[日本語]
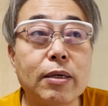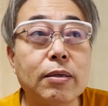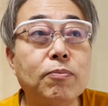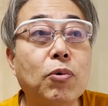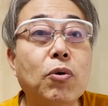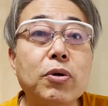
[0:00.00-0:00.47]

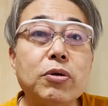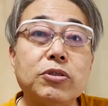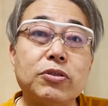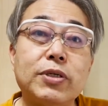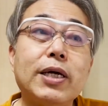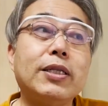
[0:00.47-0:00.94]
防御
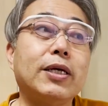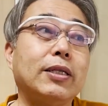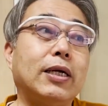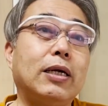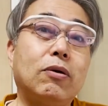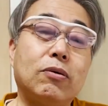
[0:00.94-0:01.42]
率
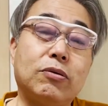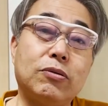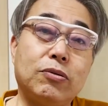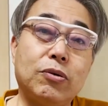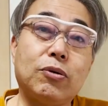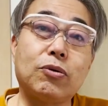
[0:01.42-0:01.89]
0.76っ
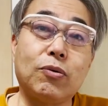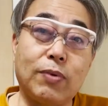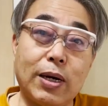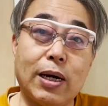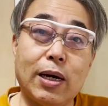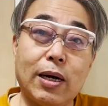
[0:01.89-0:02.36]
ていうこと
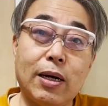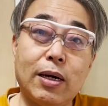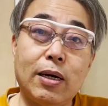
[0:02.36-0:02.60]
は、